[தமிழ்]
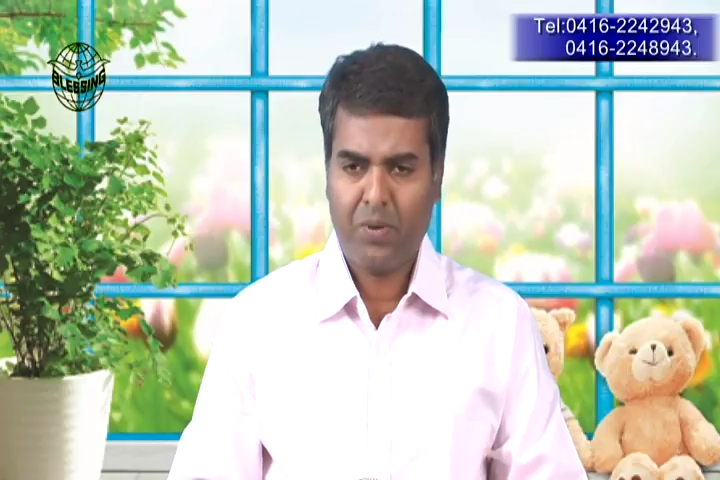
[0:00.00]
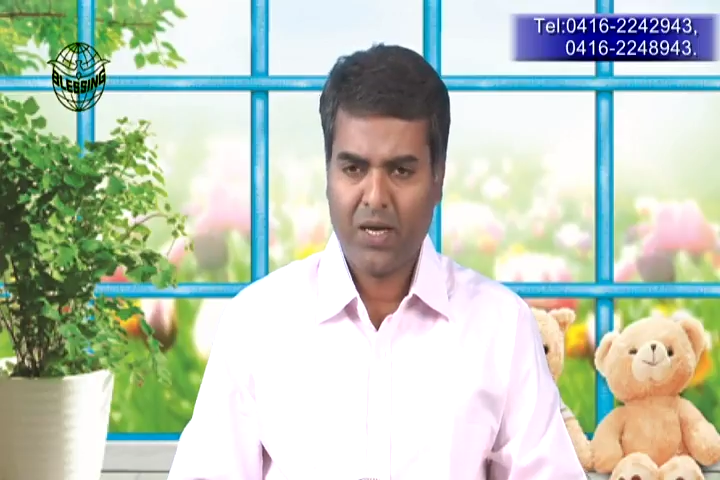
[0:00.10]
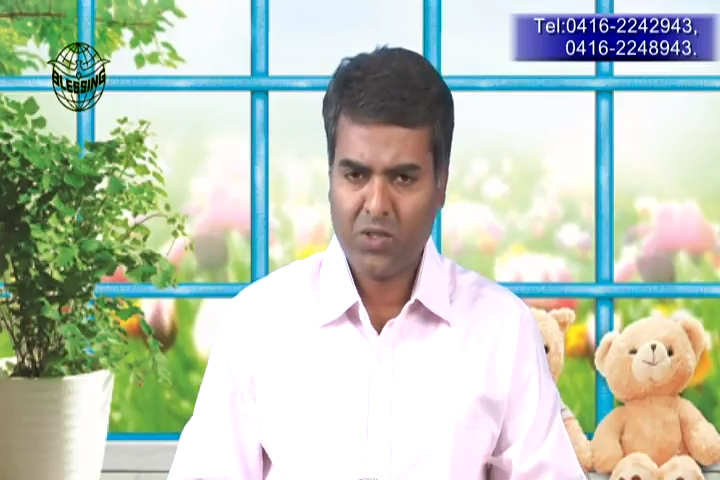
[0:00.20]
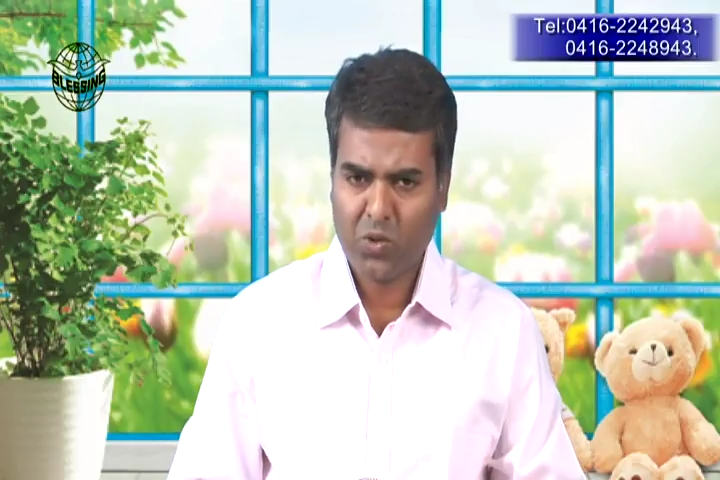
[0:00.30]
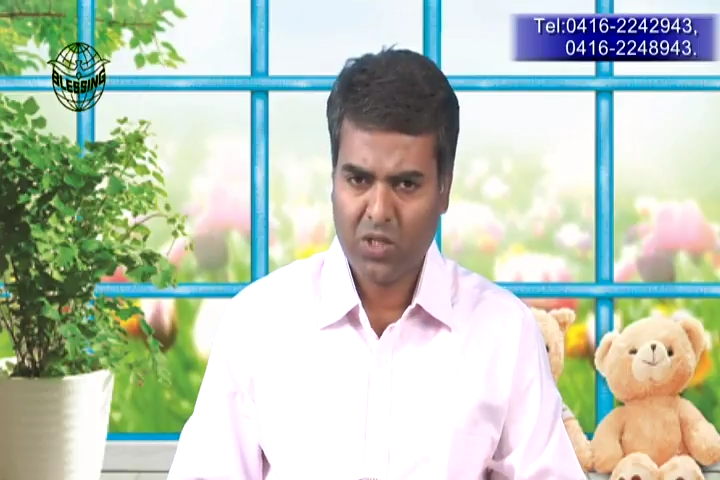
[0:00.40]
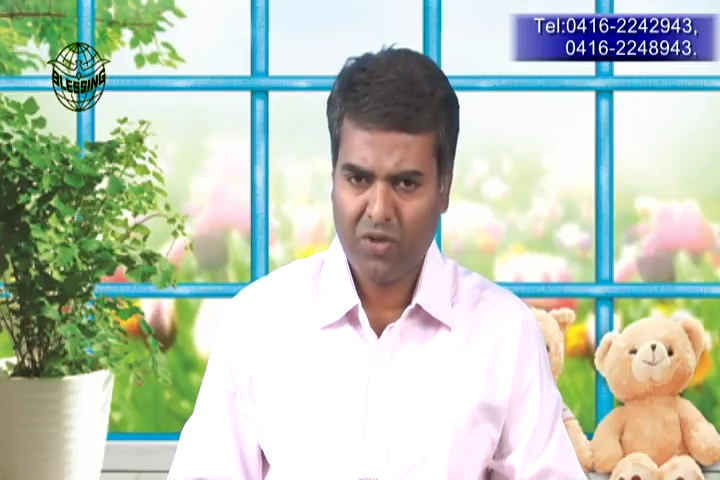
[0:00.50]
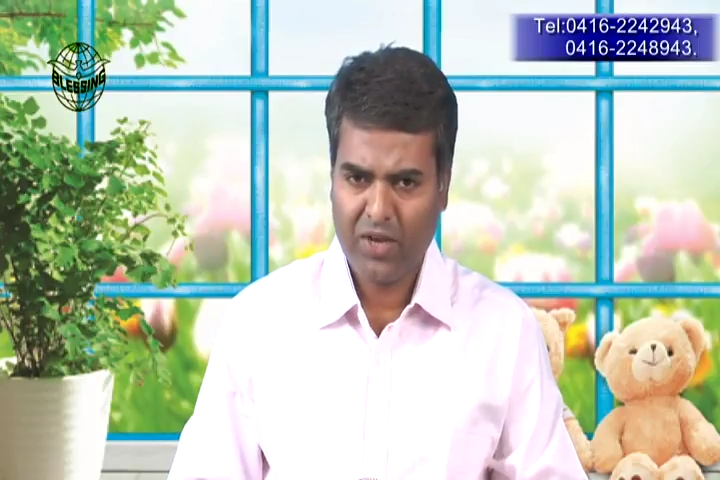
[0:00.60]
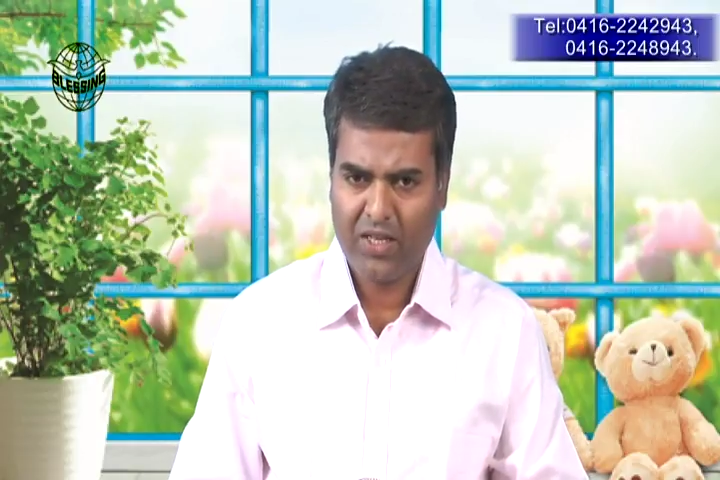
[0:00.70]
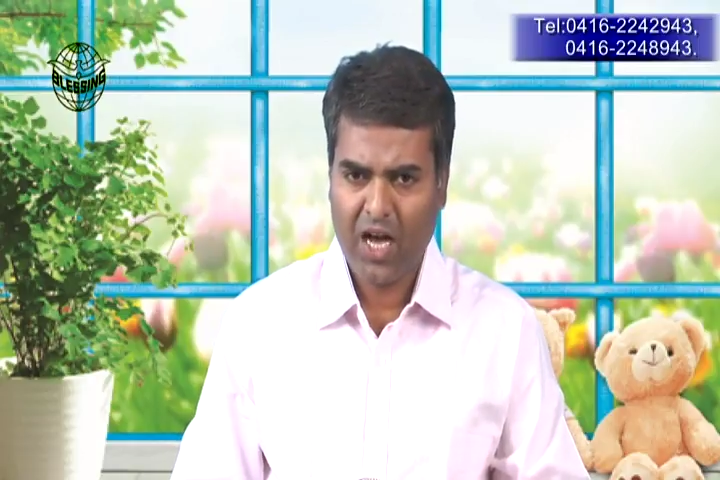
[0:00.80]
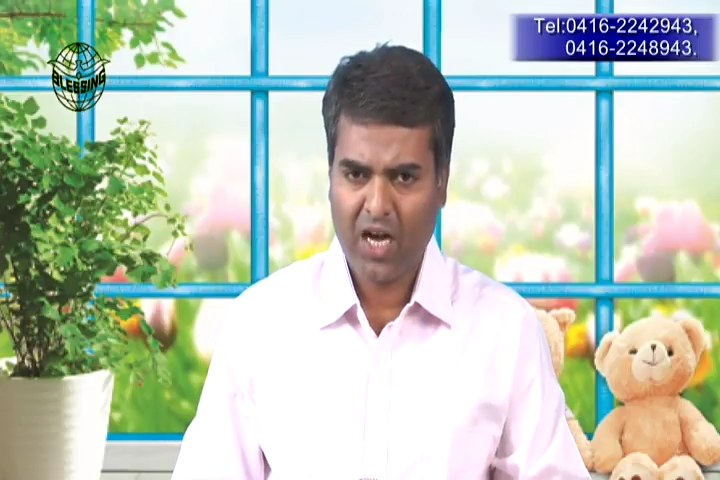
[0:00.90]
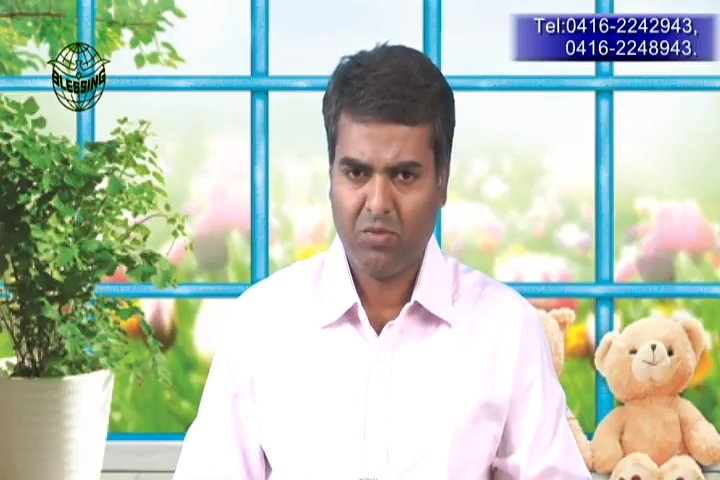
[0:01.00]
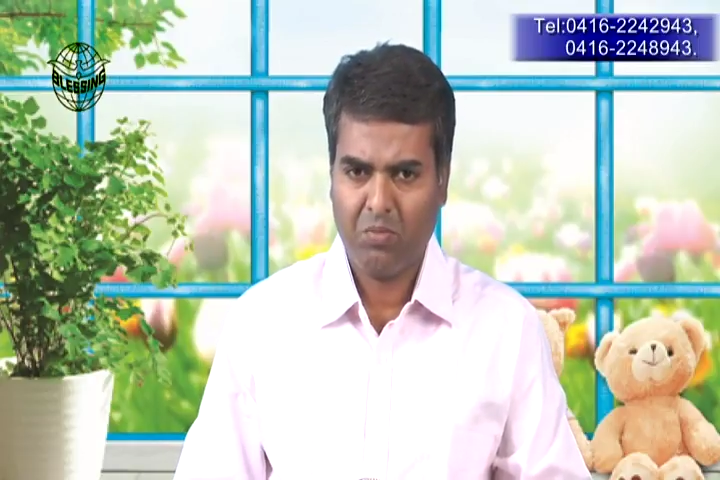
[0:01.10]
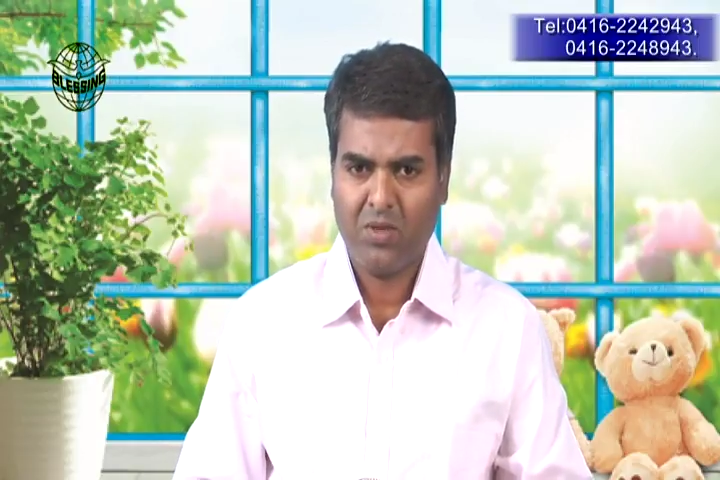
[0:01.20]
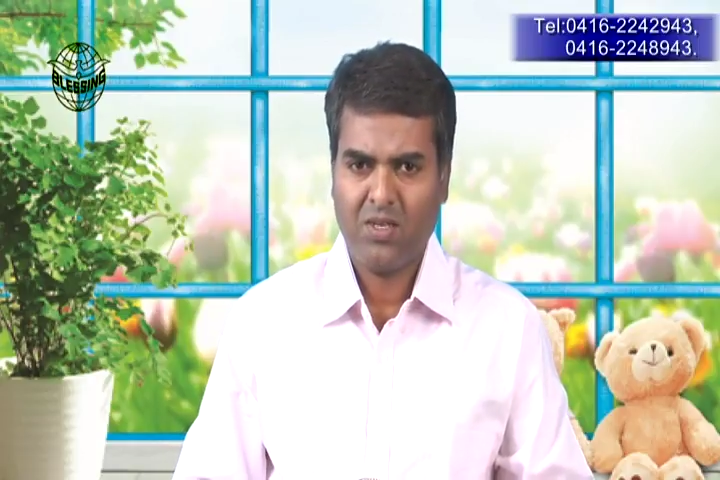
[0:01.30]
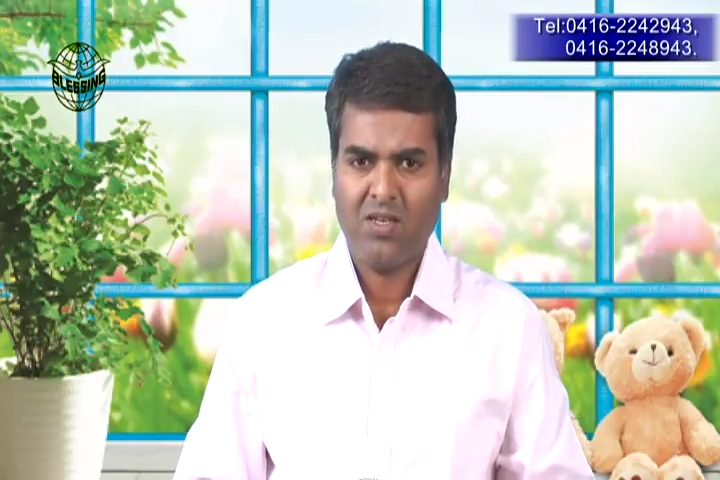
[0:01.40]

பரிசுத்த வேதாகமும்